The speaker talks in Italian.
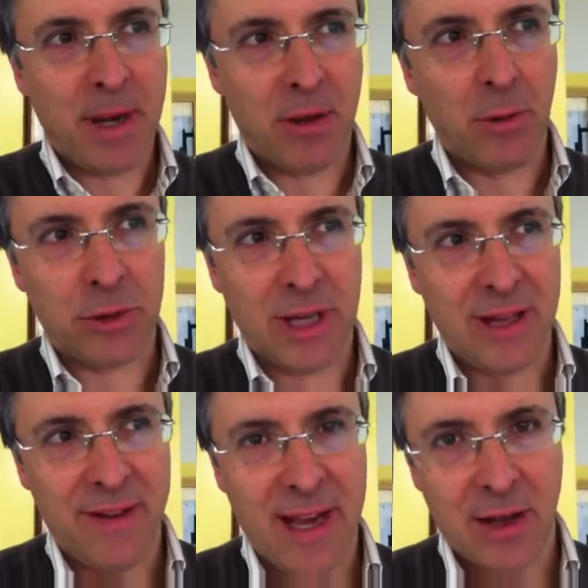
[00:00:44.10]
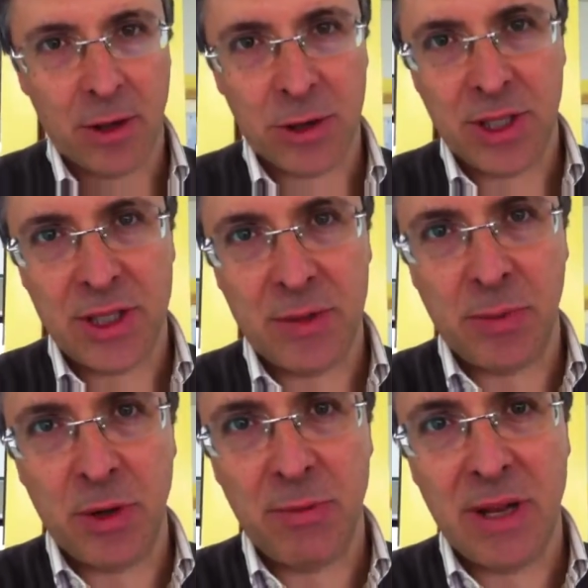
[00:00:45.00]
perché oltre ad avere grosse
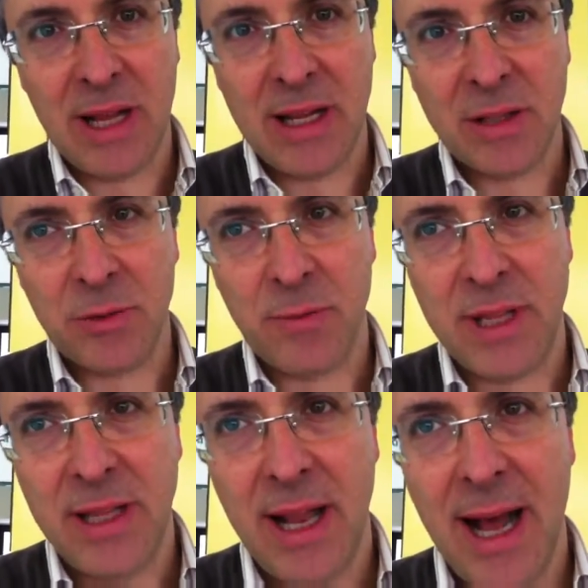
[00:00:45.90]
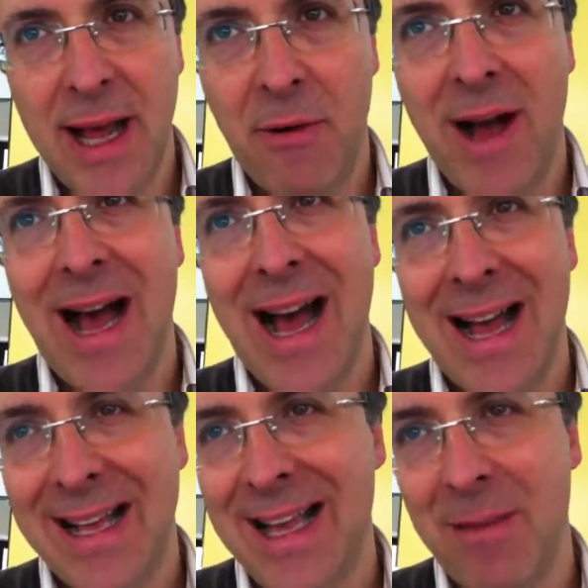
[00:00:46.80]
disponibilità di somme di denaro ha
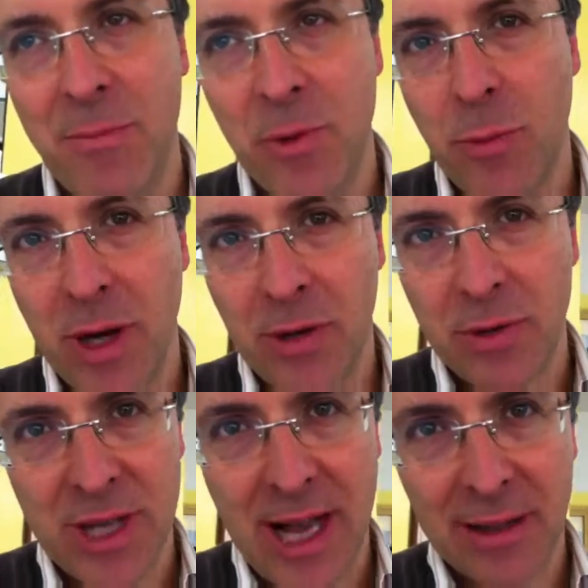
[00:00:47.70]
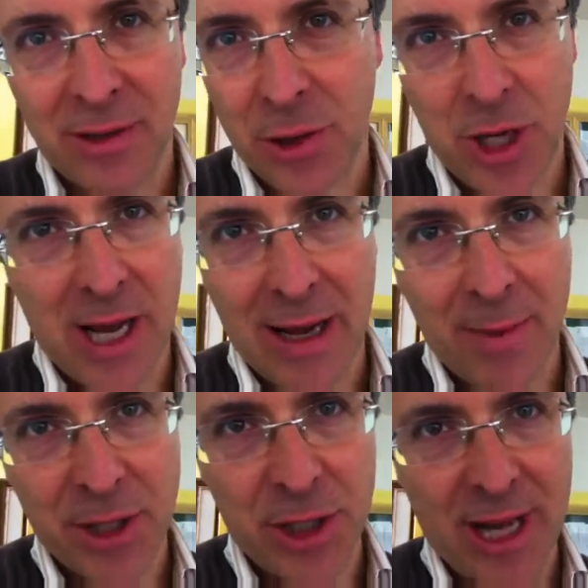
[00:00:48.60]
anche in più qualcos'altro, cioè la
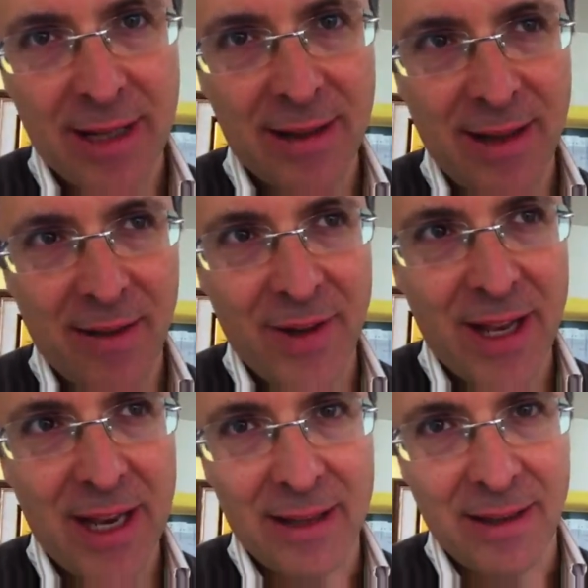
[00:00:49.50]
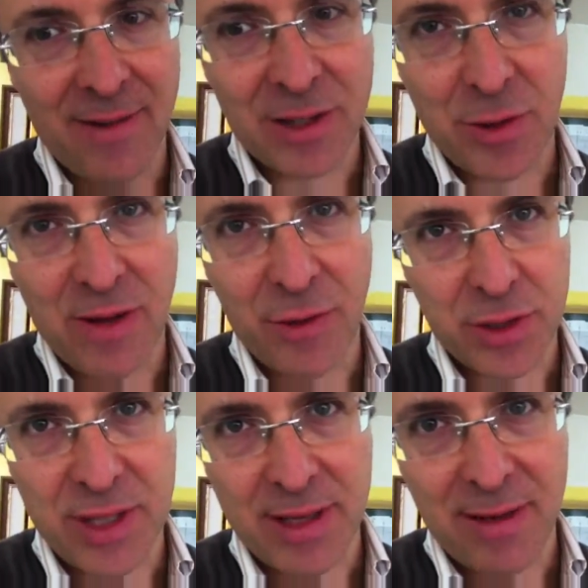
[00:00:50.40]
capacità di intervenire attraverso la
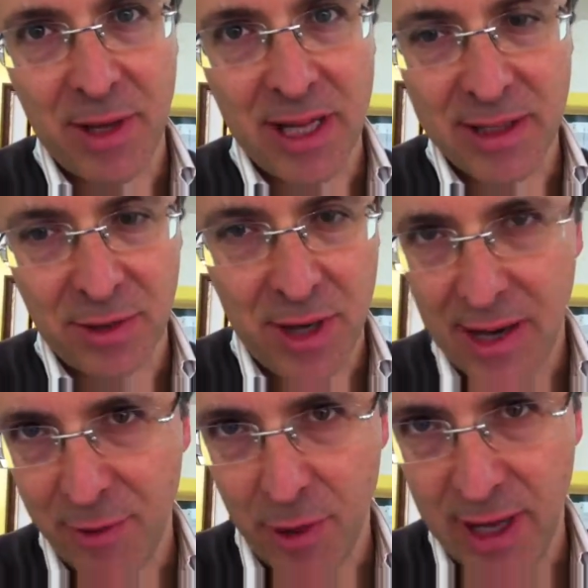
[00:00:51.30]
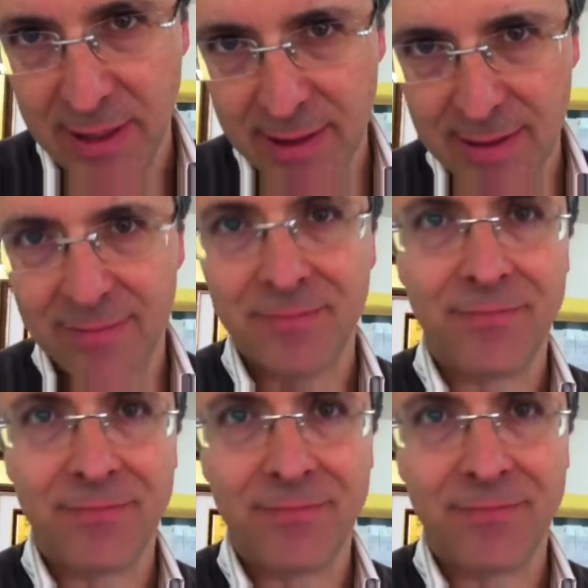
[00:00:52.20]
forza di intimidazione e la violenza.